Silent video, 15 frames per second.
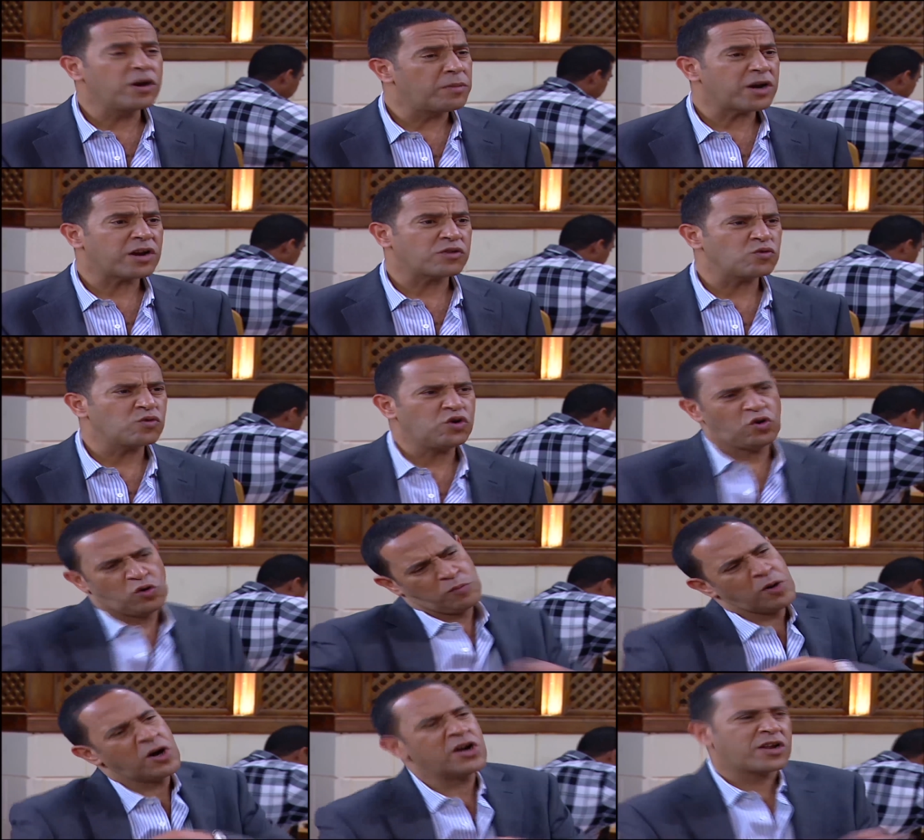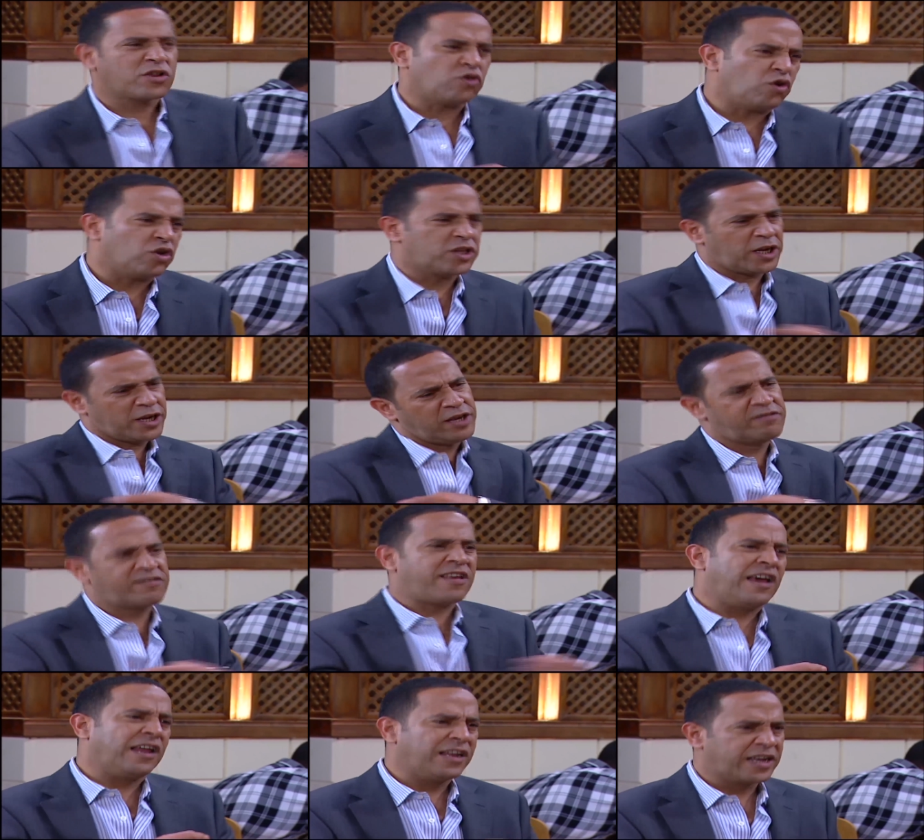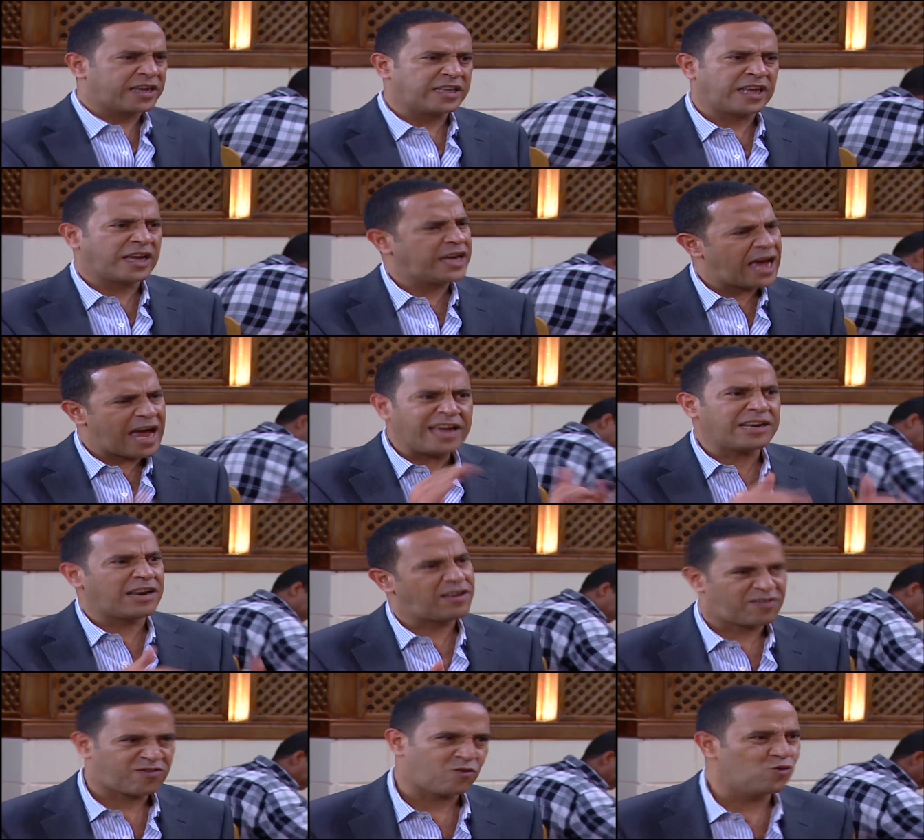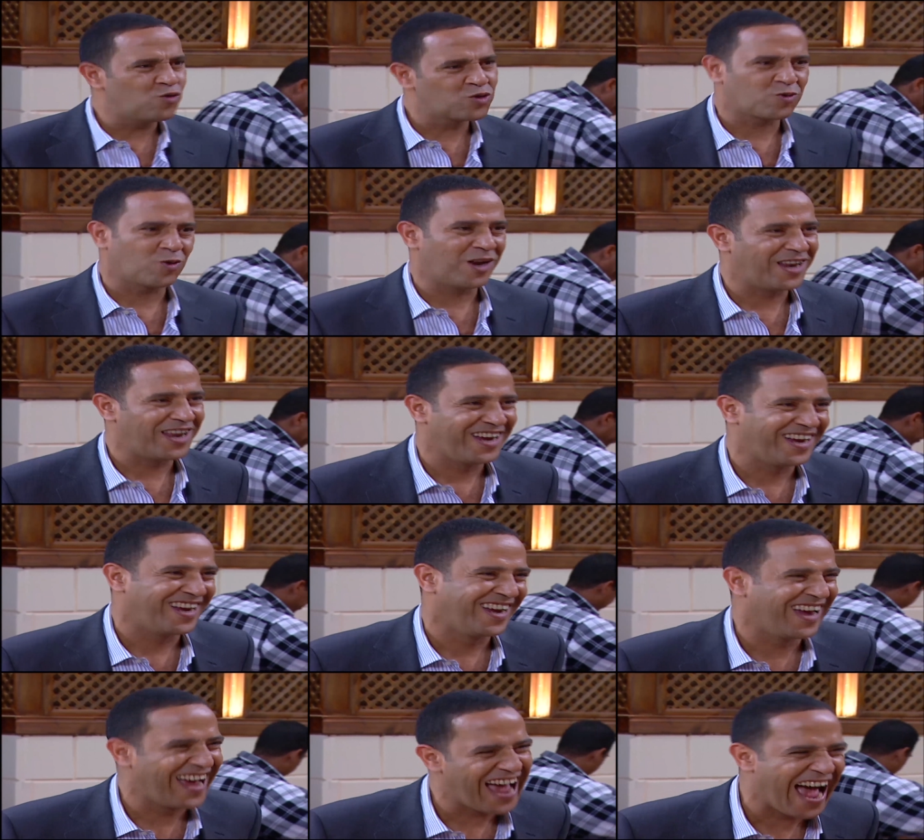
كل مره تقول عماره تقعد تهزها ليه كده هي قايله للسقوط ولا ايه